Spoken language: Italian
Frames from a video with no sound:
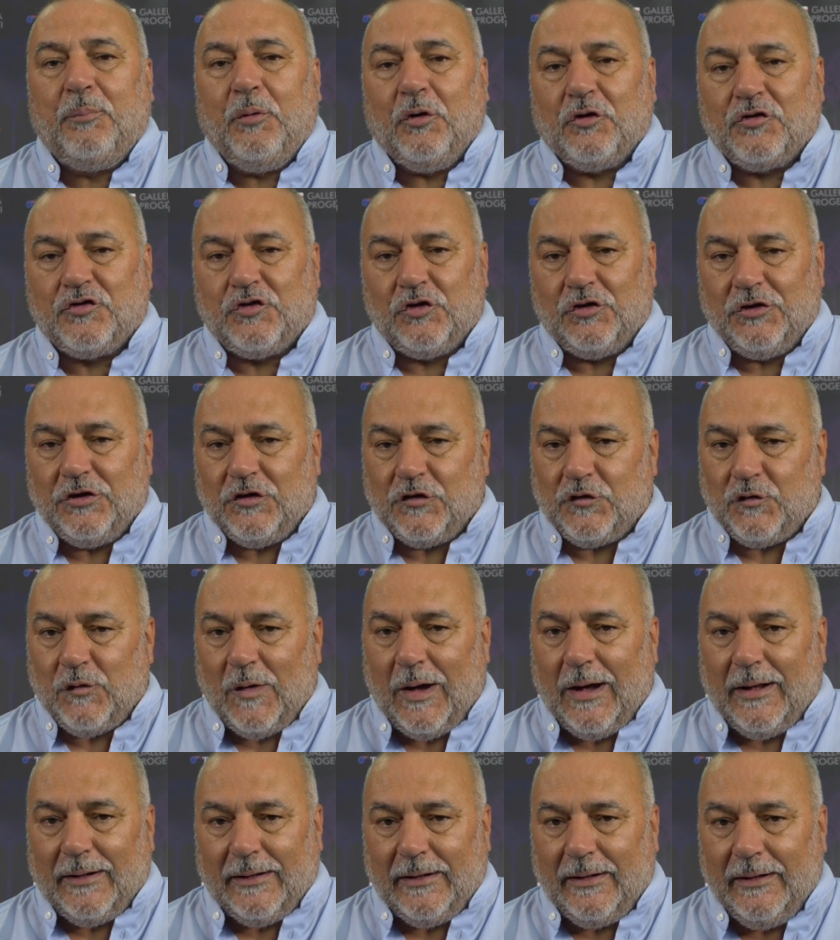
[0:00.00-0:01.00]
può
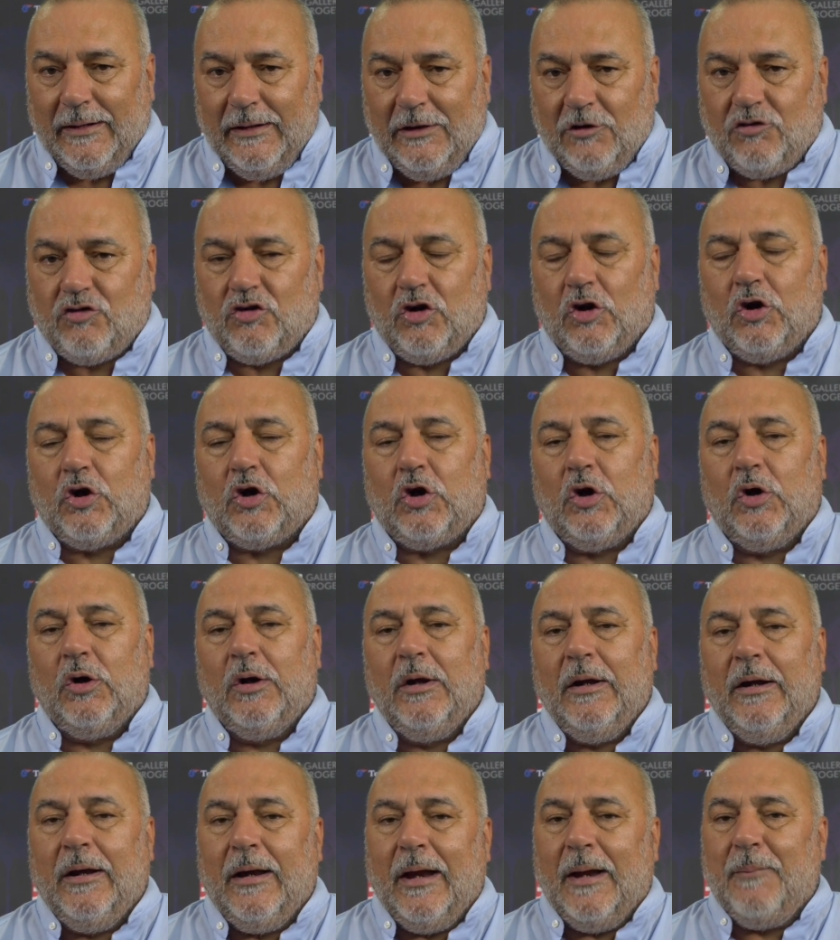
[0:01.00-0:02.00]
soddisfare. Il gioco
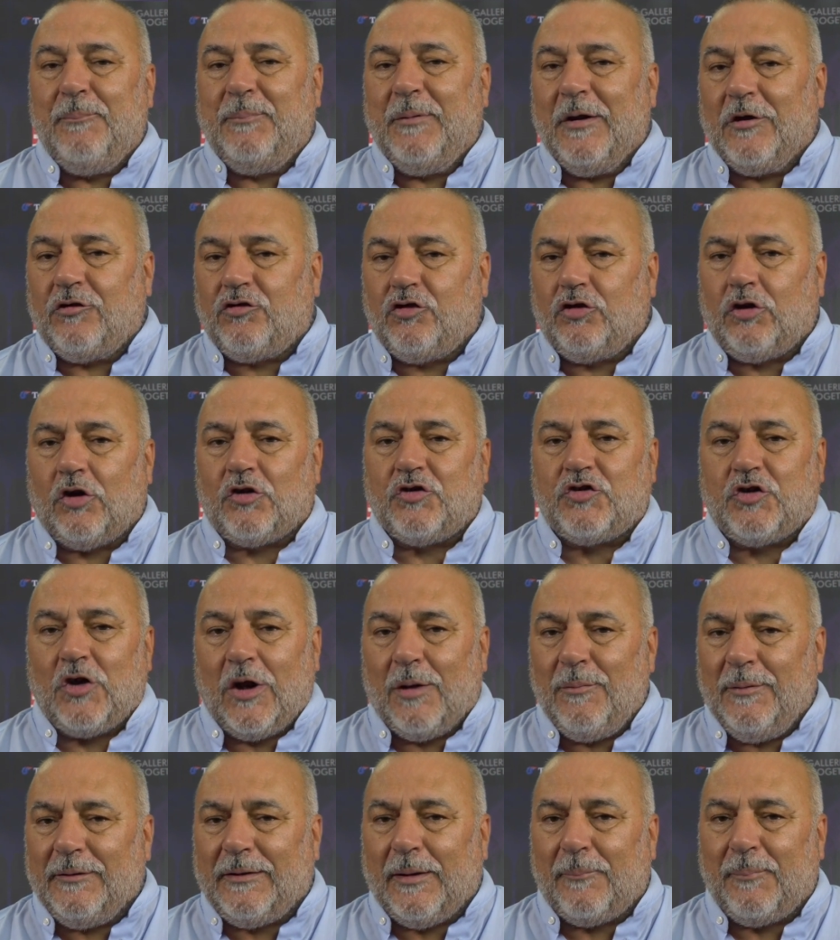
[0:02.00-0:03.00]
è piaciuto
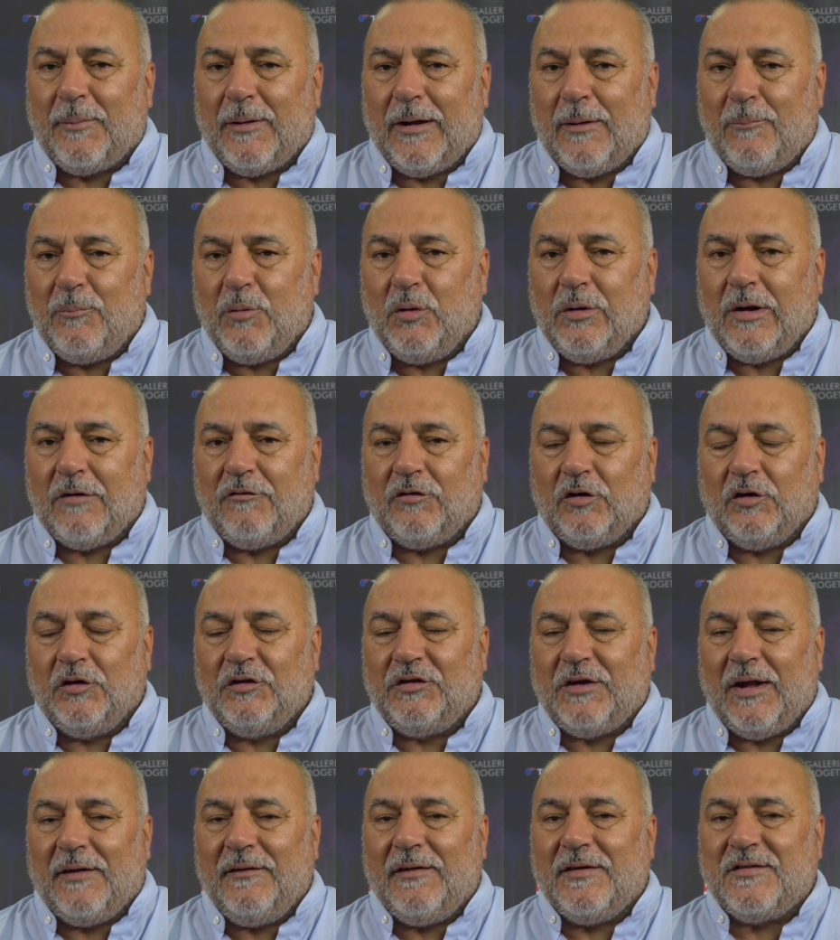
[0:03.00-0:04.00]
solamente per la buona
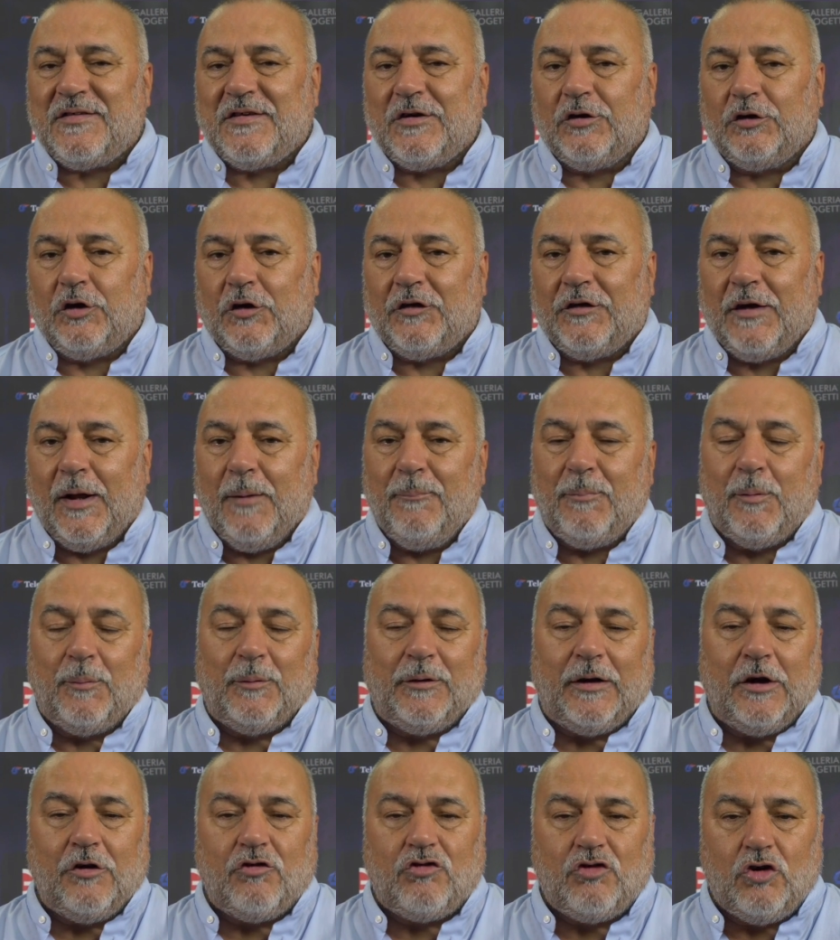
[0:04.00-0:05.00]
volontà nel secondo tempo,
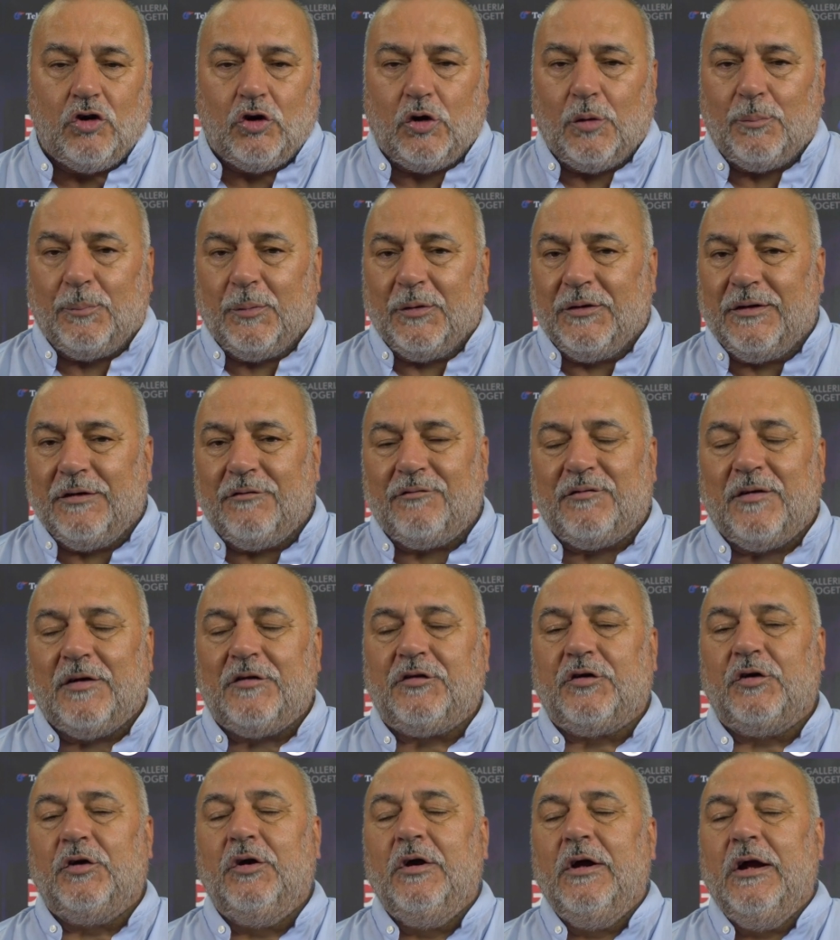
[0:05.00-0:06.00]
perché il gioco poi di
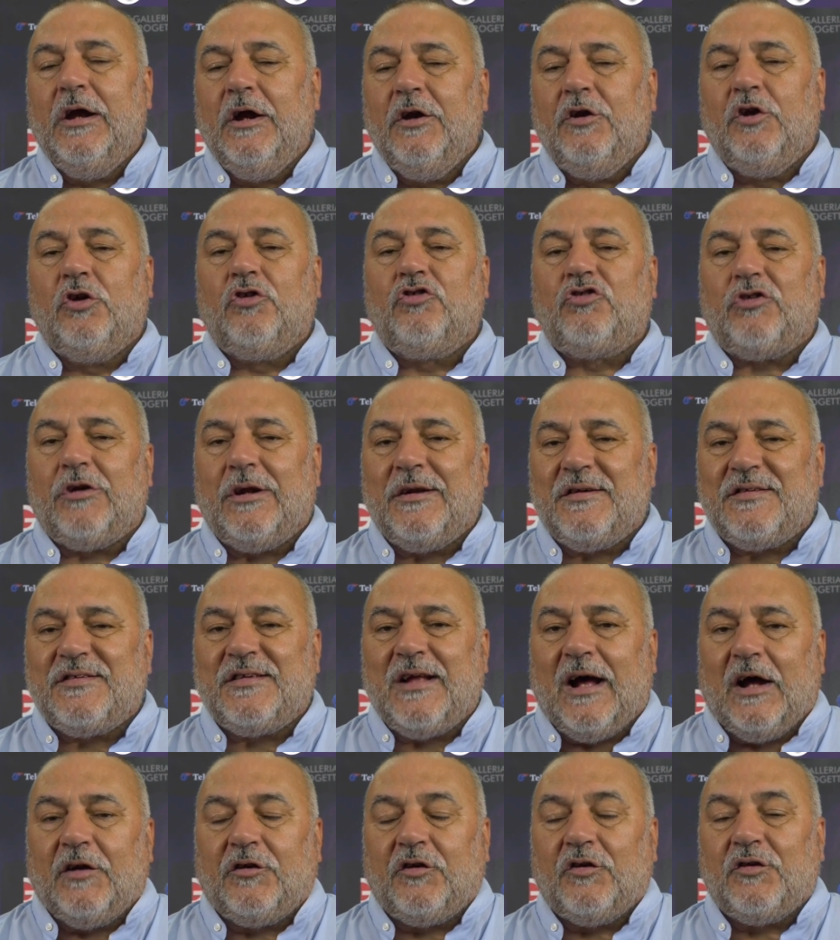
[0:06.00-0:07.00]
fatto non ce n'è
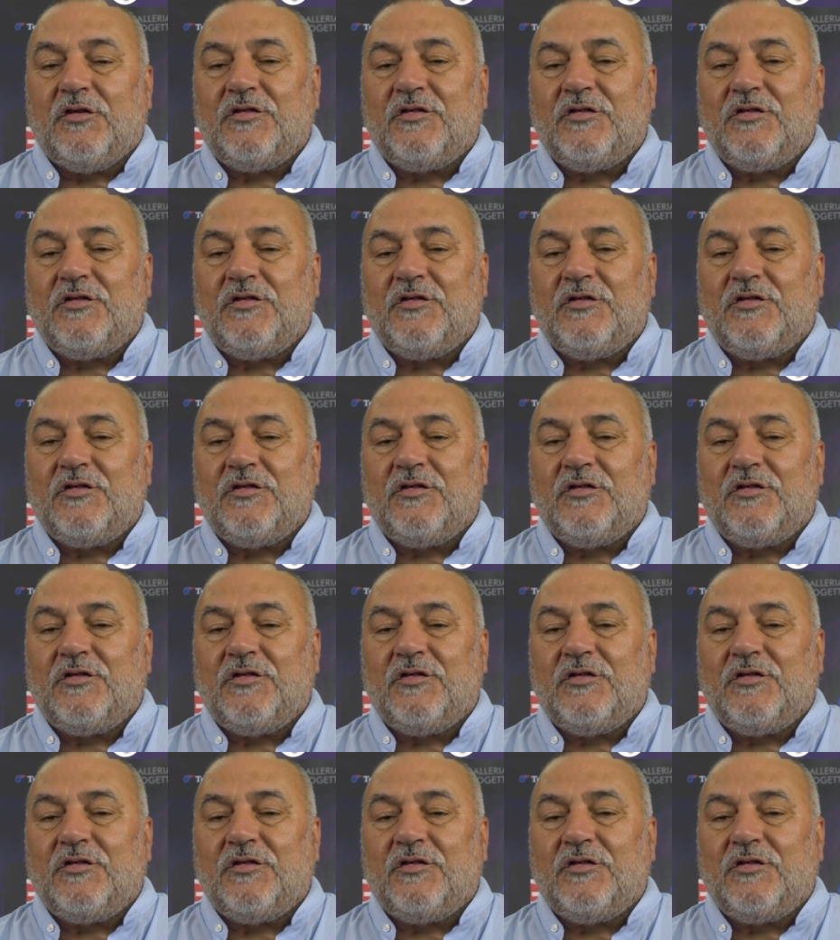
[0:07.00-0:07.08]
stato.